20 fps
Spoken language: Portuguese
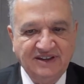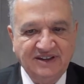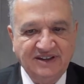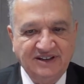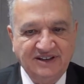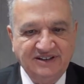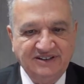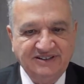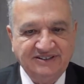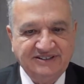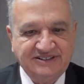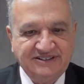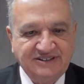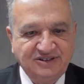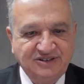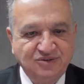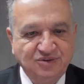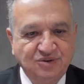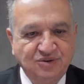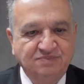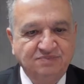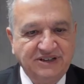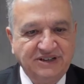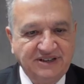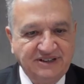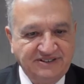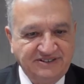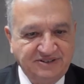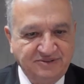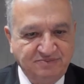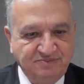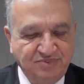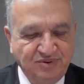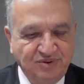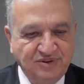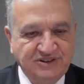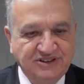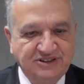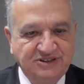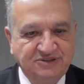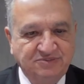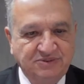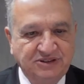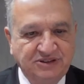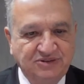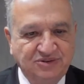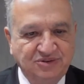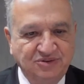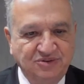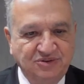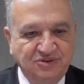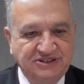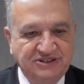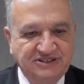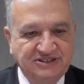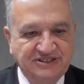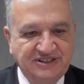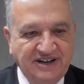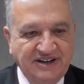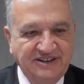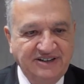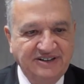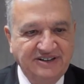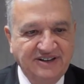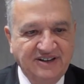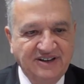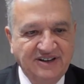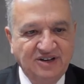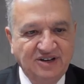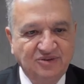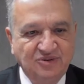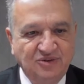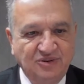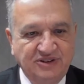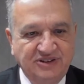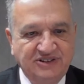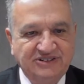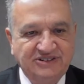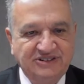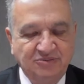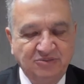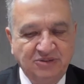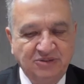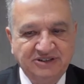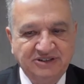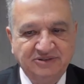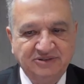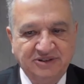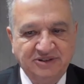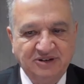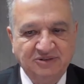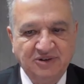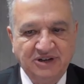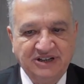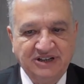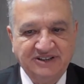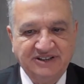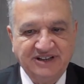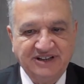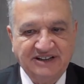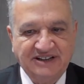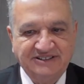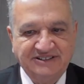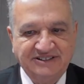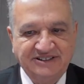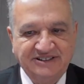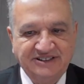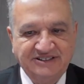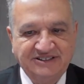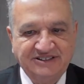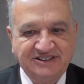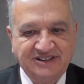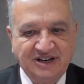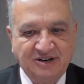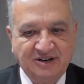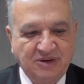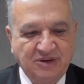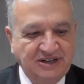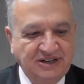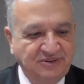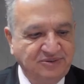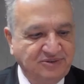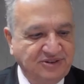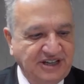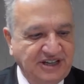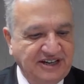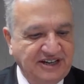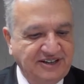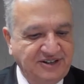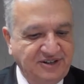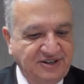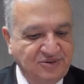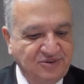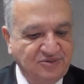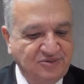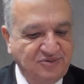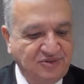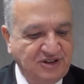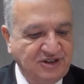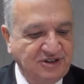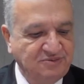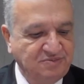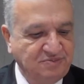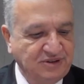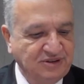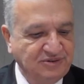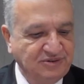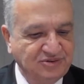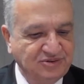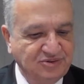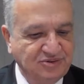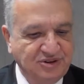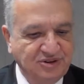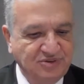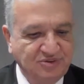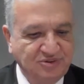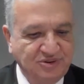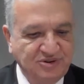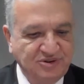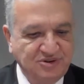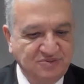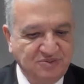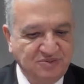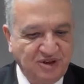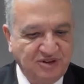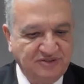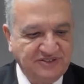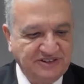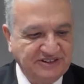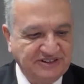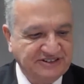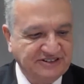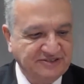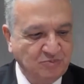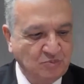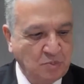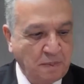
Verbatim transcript: eles se surpreendem. Poucas pessoas têm conhecimento da qualidade desse trabalho técnico feito pelos corretores de imóveis.